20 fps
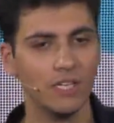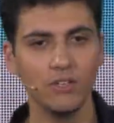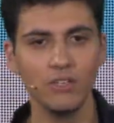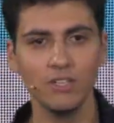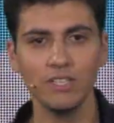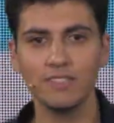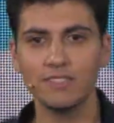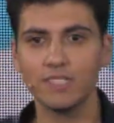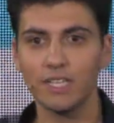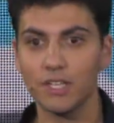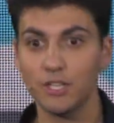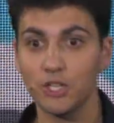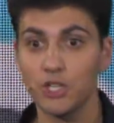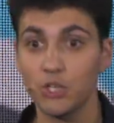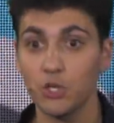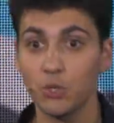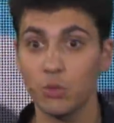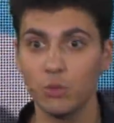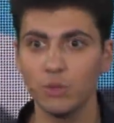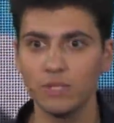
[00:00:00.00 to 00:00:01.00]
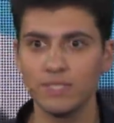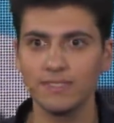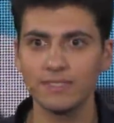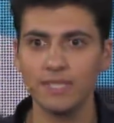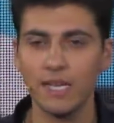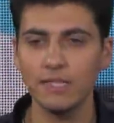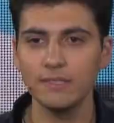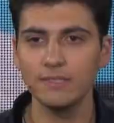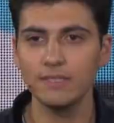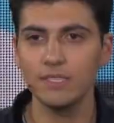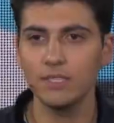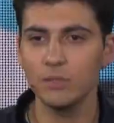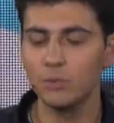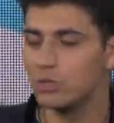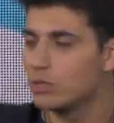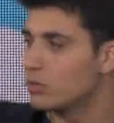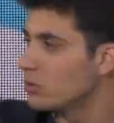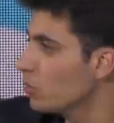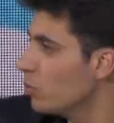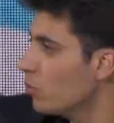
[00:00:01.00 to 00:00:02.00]
Io iniziai a crescere con quest'ansia di
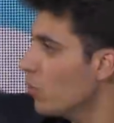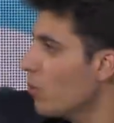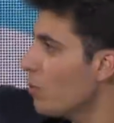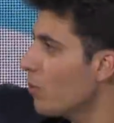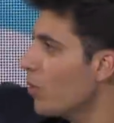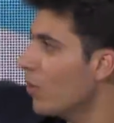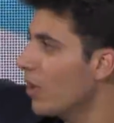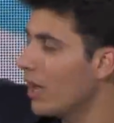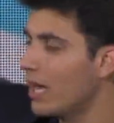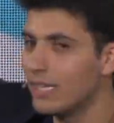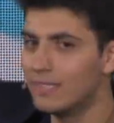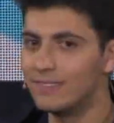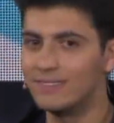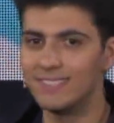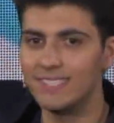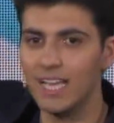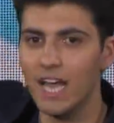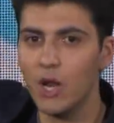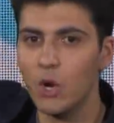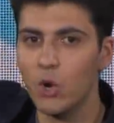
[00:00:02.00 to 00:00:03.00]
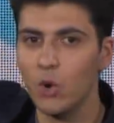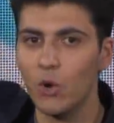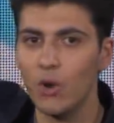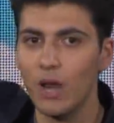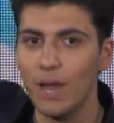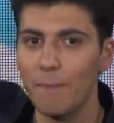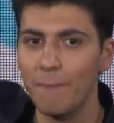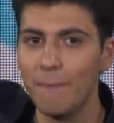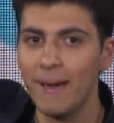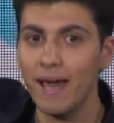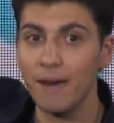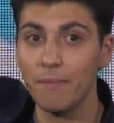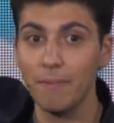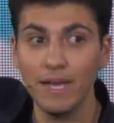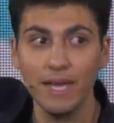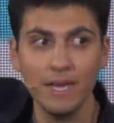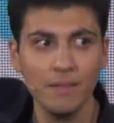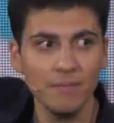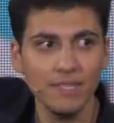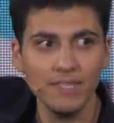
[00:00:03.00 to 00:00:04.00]
questo uomo anziano con la
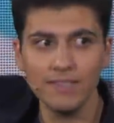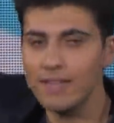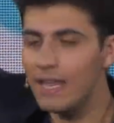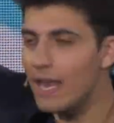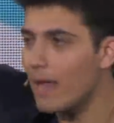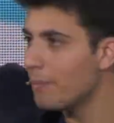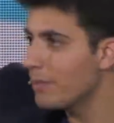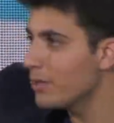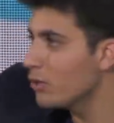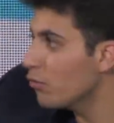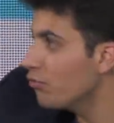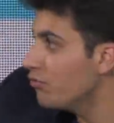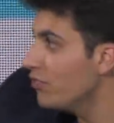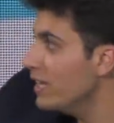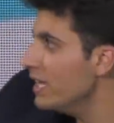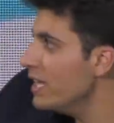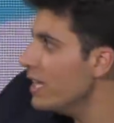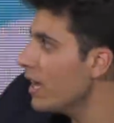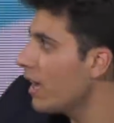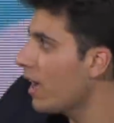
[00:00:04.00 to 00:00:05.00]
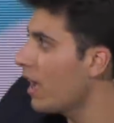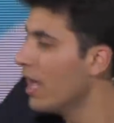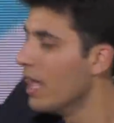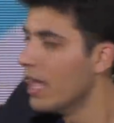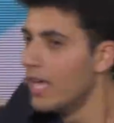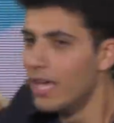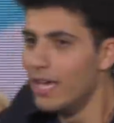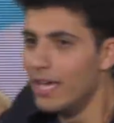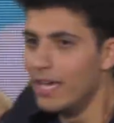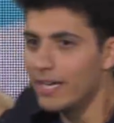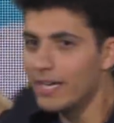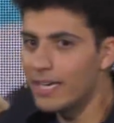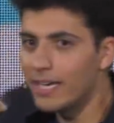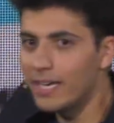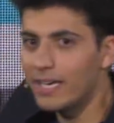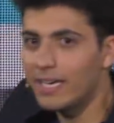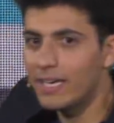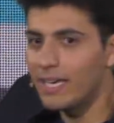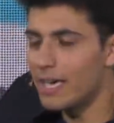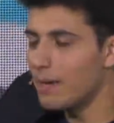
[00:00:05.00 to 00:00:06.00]
barba, i limiti della pedofilia,
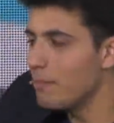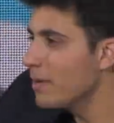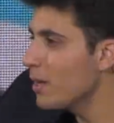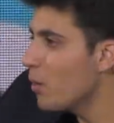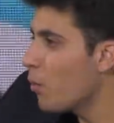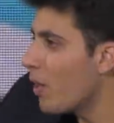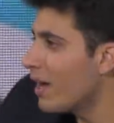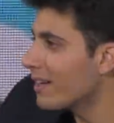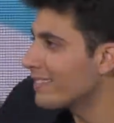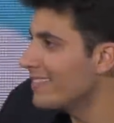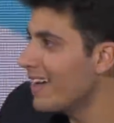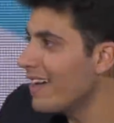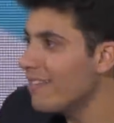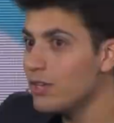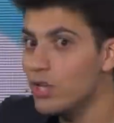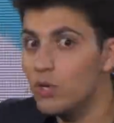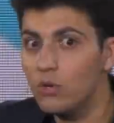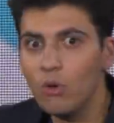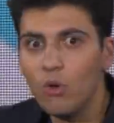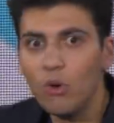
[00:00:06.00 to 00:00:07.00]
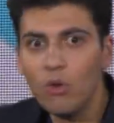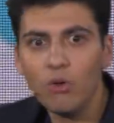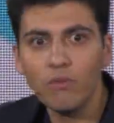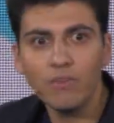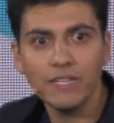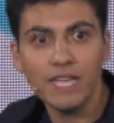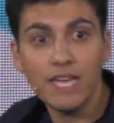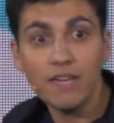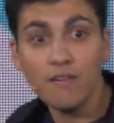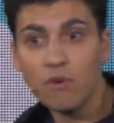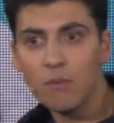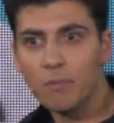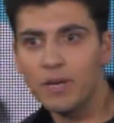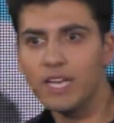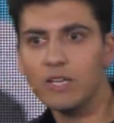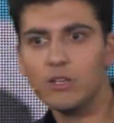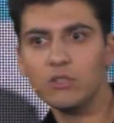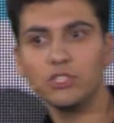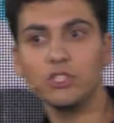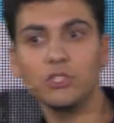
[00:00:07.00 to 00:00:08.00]
che mi guardava, io non lo vedevo,
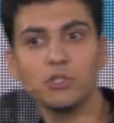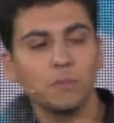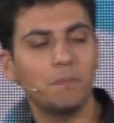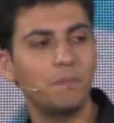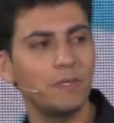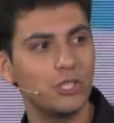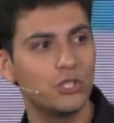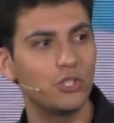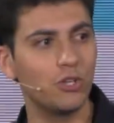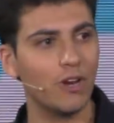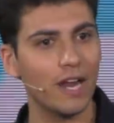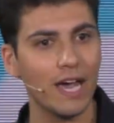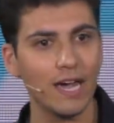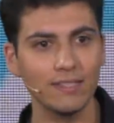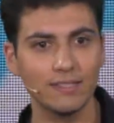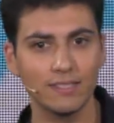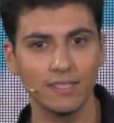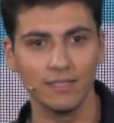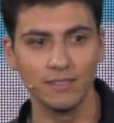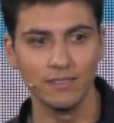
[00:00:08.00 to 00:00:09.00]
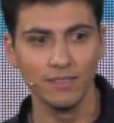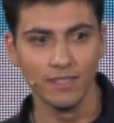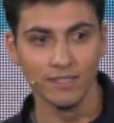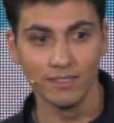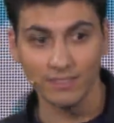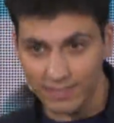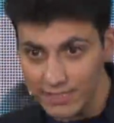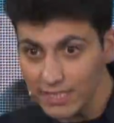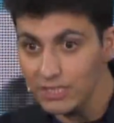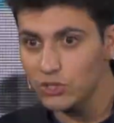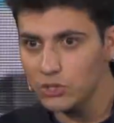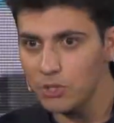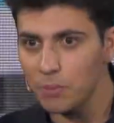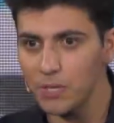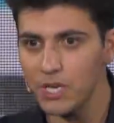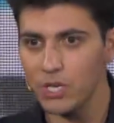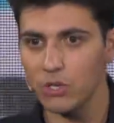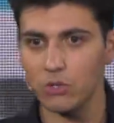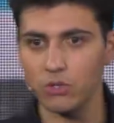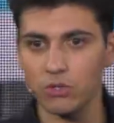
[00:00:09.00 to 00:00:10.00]
ma le cose sono peggiorate.
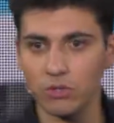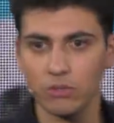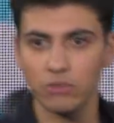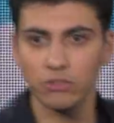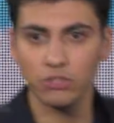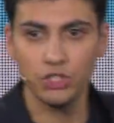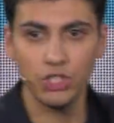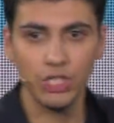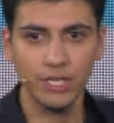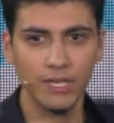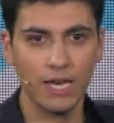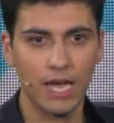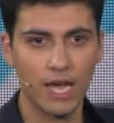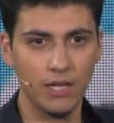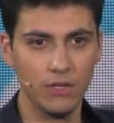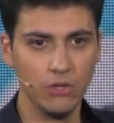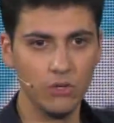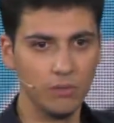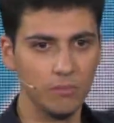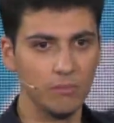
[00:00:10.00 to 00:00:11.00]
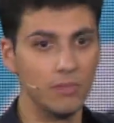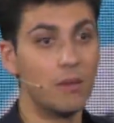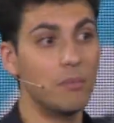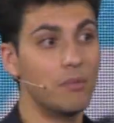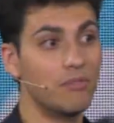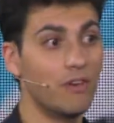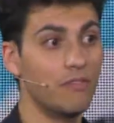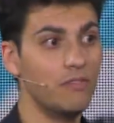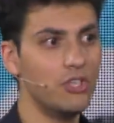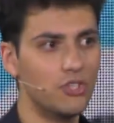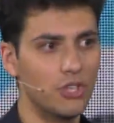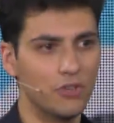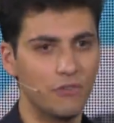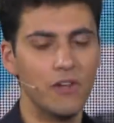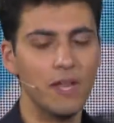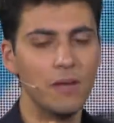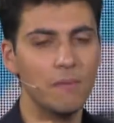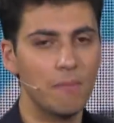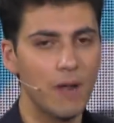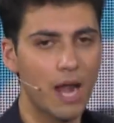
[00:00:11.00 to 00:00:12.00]
Stesso periodo, gennaio, mia mamma fa vince,
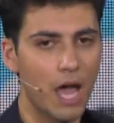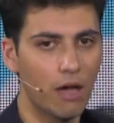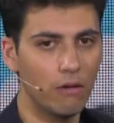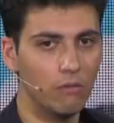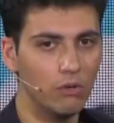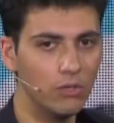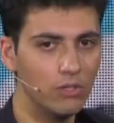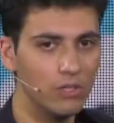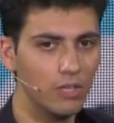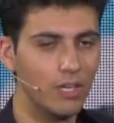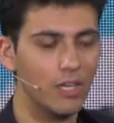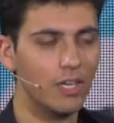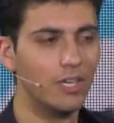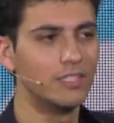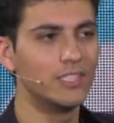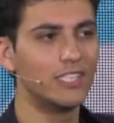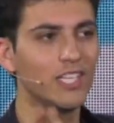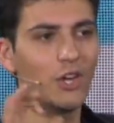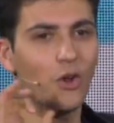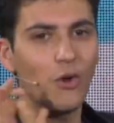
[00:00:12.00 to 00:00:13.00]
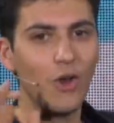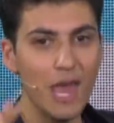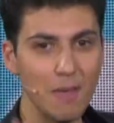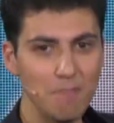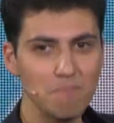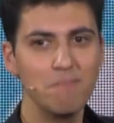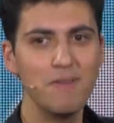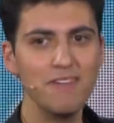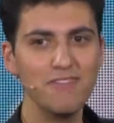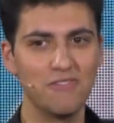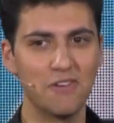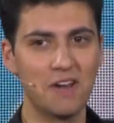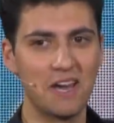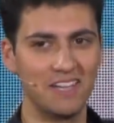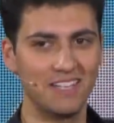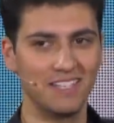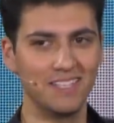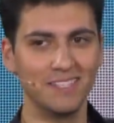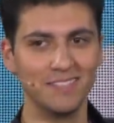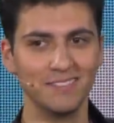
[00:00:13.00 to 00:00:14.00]
fai il bravo, se no la
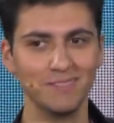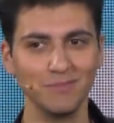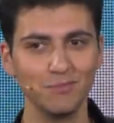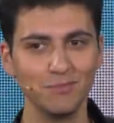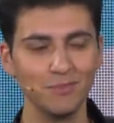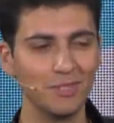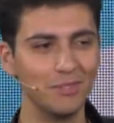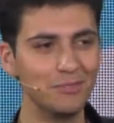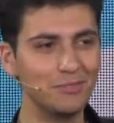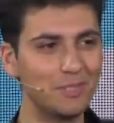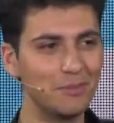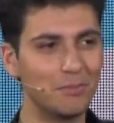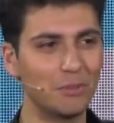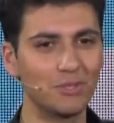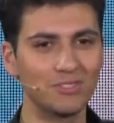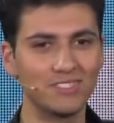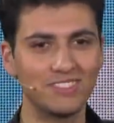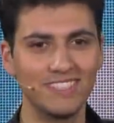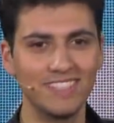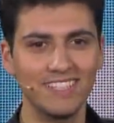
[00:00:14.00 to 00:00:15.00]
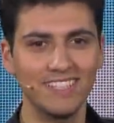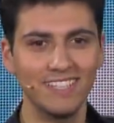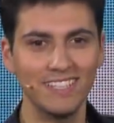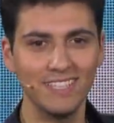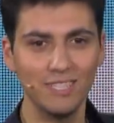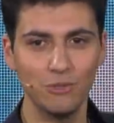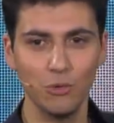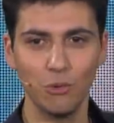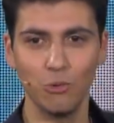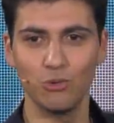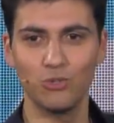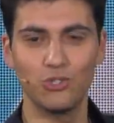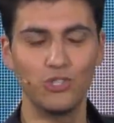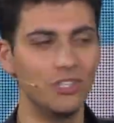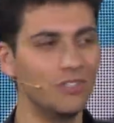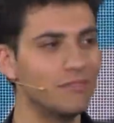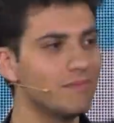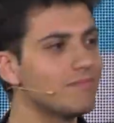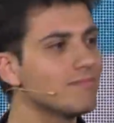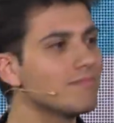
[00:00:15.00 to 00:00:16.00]
Befana non ti porta i
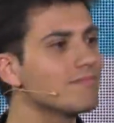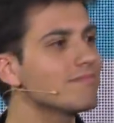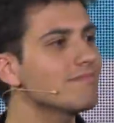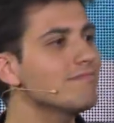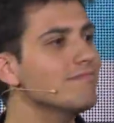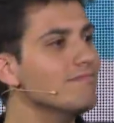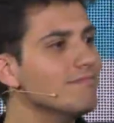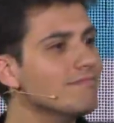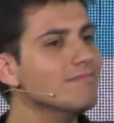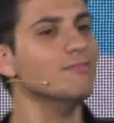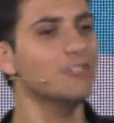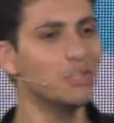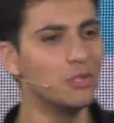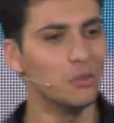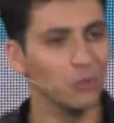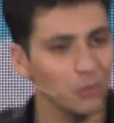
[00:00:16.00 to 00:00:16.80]
dolci. Ma